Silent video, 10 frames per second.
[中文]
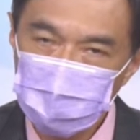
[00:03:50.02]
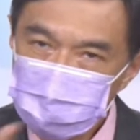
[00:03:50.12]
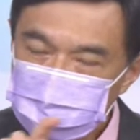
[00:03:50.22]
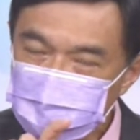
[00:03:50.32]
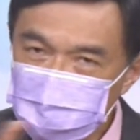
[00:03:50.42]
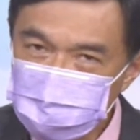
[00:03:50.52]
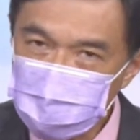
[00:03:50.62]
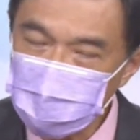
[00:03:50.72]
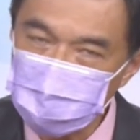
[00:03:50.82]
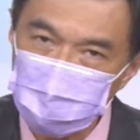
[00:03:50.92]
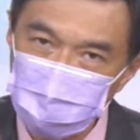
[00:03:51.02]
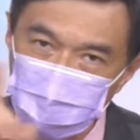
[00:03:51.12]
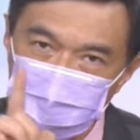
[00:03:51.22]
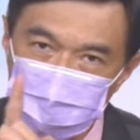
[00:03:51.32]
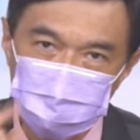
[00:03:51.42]
三十年都没有
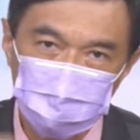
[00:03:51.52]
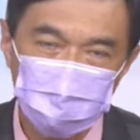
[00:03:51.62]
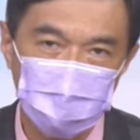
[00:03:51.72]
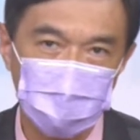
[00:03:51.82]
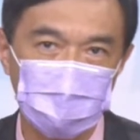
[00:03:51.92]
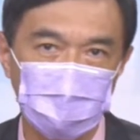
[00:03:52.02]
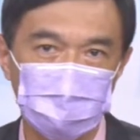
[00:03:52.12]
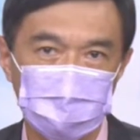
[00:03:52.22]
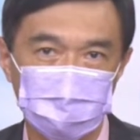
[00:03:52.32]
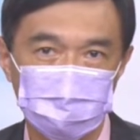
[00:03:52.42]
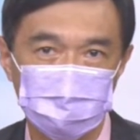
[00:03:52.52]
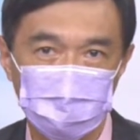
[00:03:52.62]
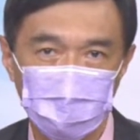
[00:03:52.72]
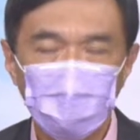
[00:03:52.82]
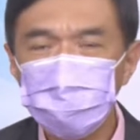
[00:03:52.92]
能够突破那个高点，
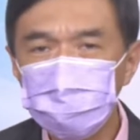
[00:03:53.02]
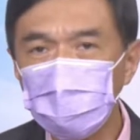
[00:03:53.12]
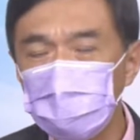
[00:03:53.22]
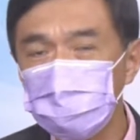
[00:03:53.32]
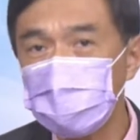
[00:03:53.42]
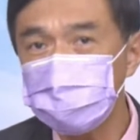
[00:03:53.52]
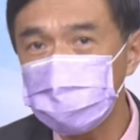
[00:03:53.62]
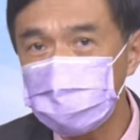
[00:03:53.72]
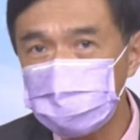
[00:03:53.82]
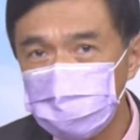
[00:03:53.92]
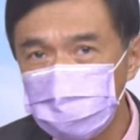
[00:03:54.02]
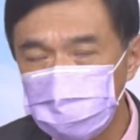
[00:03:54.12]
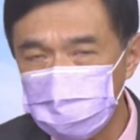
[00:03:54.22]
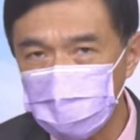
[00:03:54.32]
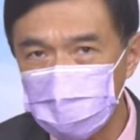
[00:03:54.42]
换句话说，那是一个
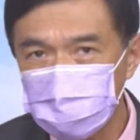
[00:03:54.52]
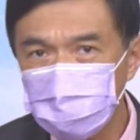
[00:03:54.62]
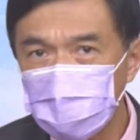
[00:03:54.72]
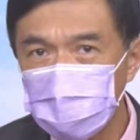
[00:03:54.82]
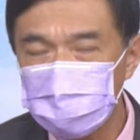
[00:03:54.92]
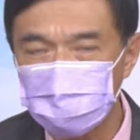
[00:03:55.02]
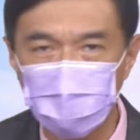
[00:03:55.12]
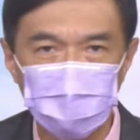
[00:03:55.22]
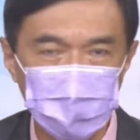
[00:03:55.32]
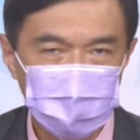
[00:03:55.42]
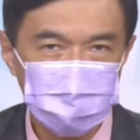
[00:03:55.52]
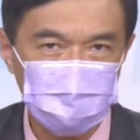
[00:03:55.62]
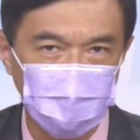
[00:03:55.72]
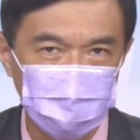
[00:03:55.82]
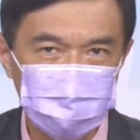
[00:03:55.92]
绝对的怎么样
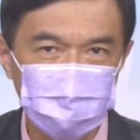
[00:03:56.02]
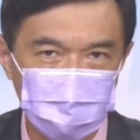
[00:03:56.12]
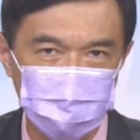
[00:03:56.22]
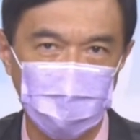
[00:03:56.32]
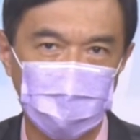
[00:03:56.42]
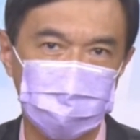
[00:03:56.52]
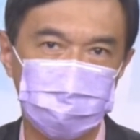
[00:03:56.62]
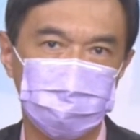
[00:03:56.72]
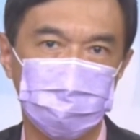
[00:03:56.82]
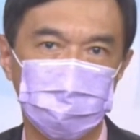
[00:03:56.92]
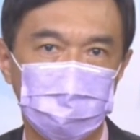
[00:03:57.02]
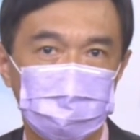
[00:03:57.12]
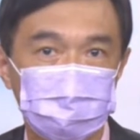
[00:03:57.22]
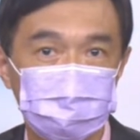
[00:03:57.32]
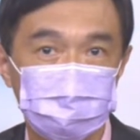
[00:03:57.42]
长线的压力区嘛？
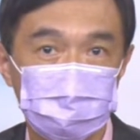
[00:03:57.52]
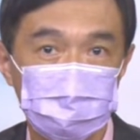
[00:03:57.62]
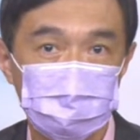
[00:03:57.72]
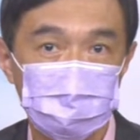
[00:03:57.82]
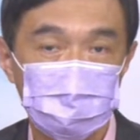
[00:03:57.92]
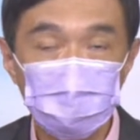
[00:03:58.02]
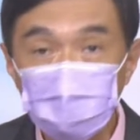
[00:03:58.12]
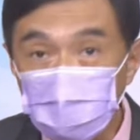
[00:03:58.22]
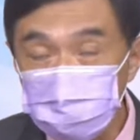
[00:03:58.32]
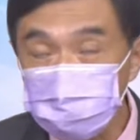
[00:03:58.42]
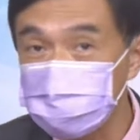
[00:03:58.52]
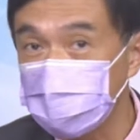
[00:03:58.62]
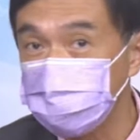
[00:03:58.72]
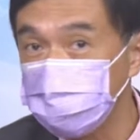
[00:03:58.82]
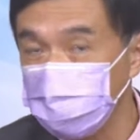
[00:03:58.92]
就过去
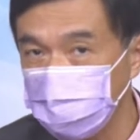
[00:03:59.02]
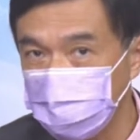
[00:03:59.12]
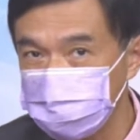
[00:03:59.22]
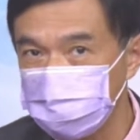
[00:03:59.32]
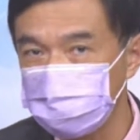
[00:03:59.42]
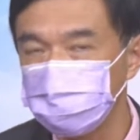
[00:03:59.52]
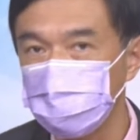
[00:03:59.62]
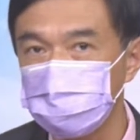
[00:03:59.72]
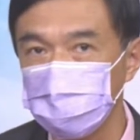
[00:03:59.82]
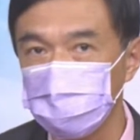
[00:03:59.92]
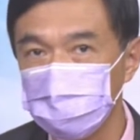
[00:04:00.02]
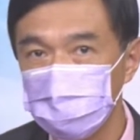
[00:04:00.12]
三十年来讲，对不对？